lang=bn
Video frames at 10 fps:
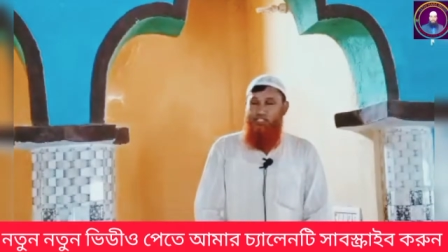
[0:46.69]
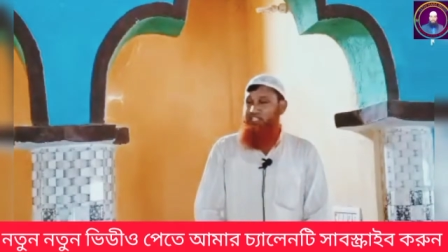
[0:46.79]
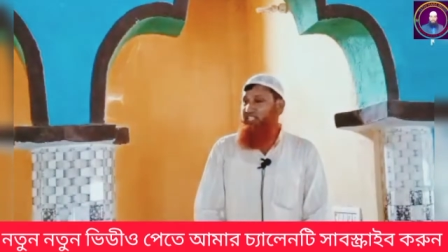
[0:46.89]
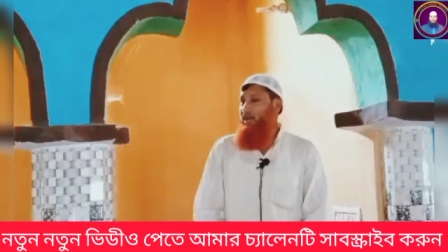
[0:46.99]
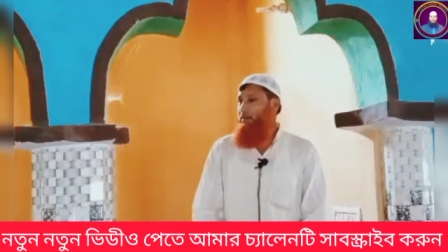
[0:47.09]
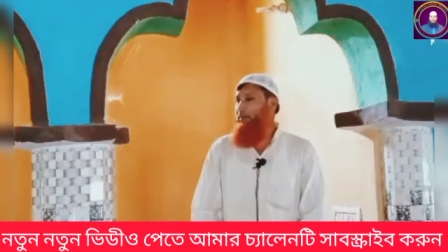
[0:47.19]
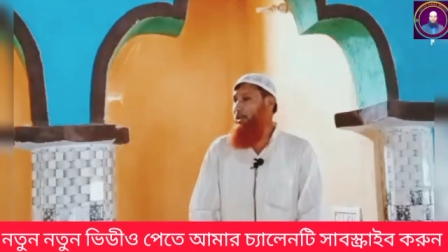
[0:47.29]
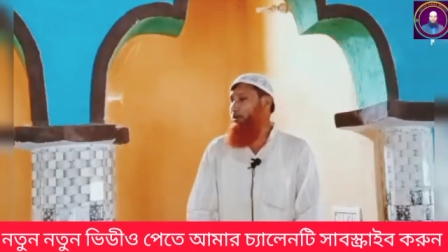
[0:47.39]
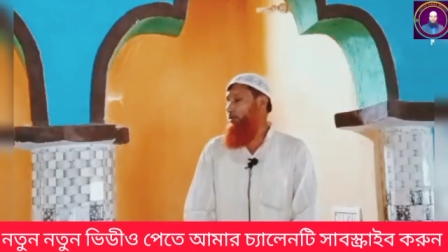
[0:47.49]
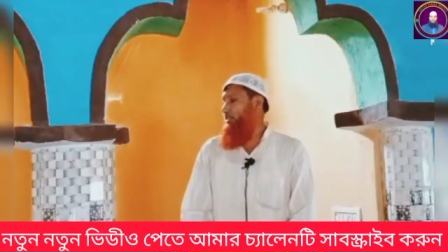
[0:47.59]
সিয়াম
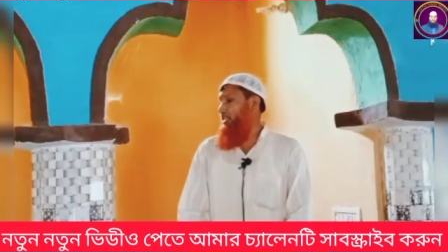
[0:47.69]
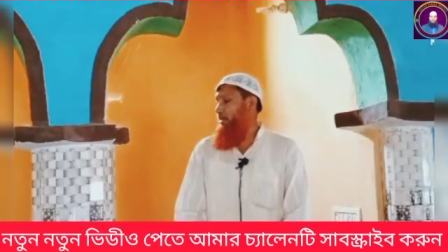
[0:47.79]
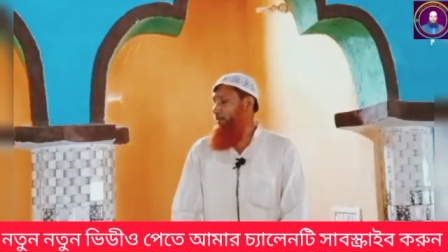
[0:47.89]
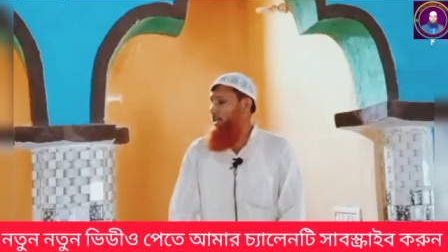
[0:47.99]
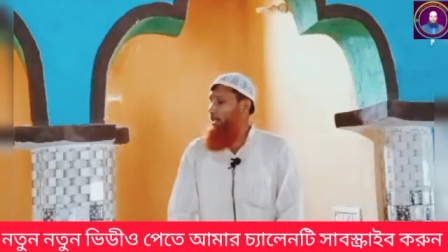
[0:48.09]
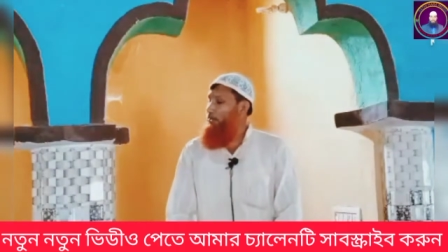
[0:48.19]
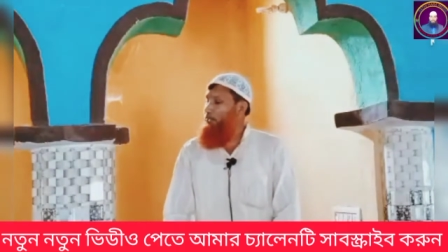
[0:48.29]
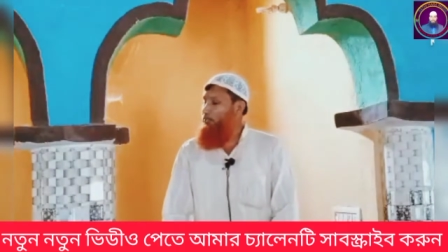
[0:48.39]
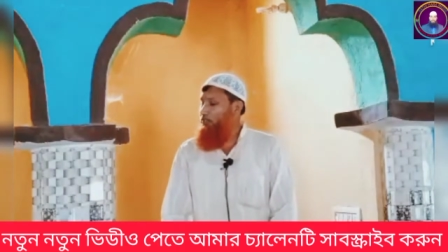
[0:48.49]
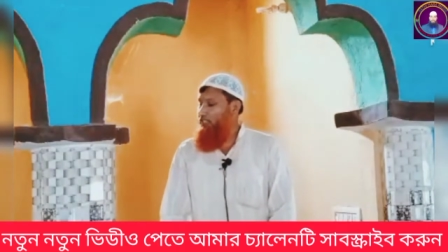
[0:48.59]
পালন করতে না পারলে
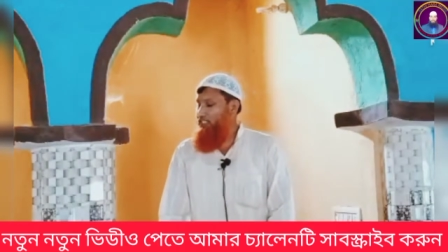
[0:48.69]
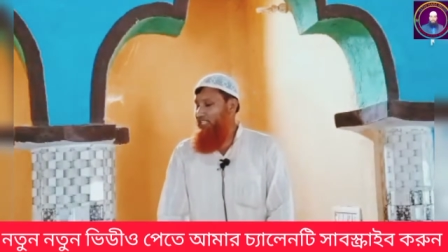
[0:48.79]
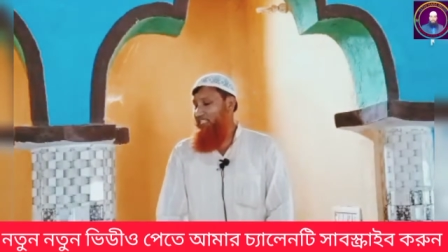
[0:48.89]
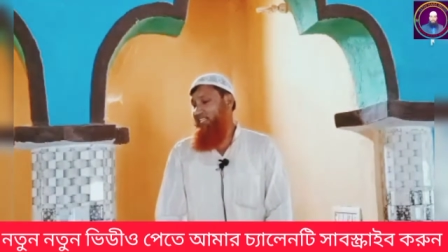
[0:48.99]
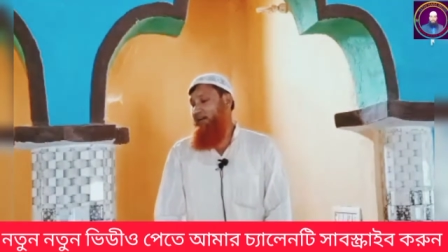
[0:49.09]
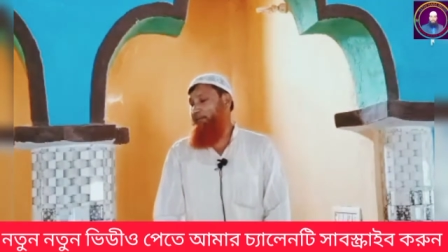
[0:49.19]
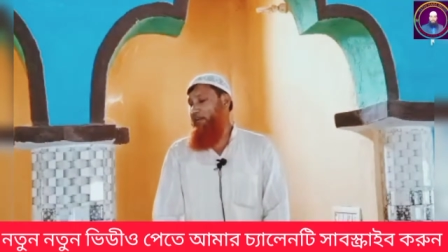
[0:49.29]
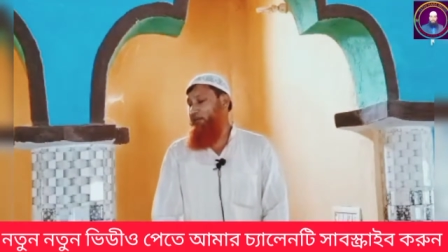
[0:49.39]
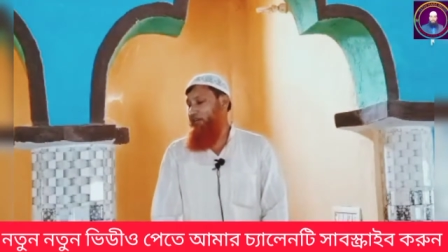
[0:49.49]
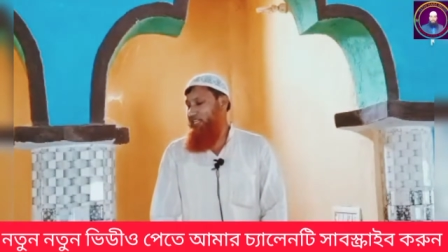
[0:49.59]
অন্যজনকে দিয়ে সিয়াম
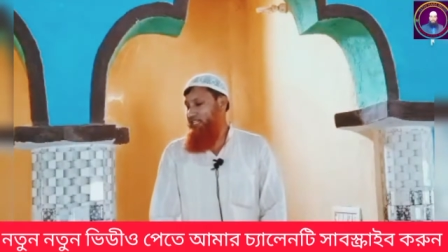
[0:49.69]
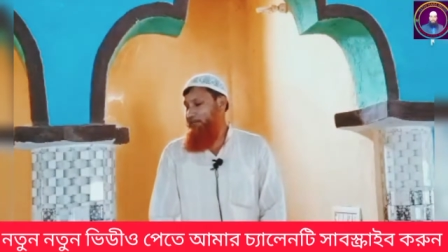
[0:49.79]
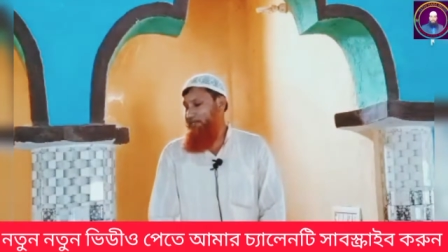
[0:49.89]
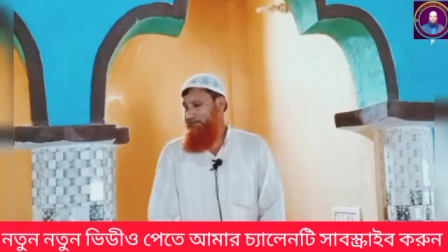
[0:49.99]
পালন করা যাবে